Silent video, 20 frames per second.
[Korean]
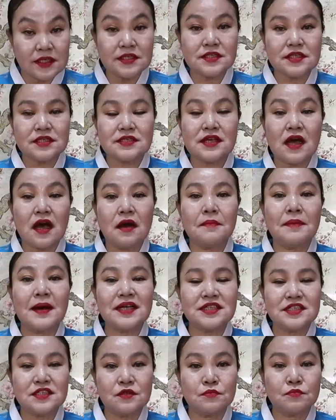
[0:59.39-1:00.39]
그렇지
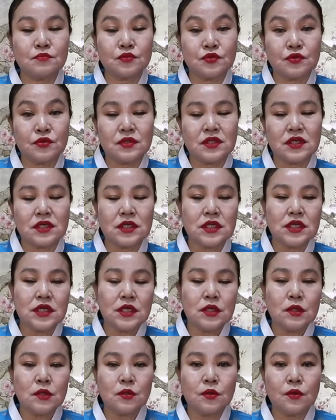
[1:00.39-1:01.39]
사업하시는 분들
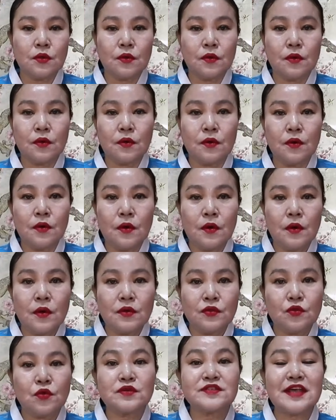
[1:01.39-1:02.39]
또또
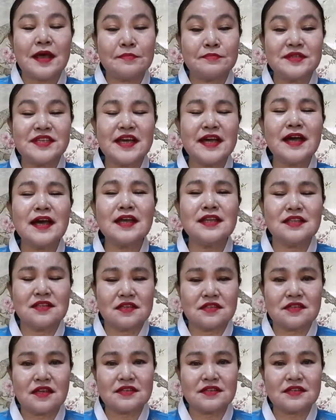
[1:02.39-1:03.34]
음. 삼재가 있는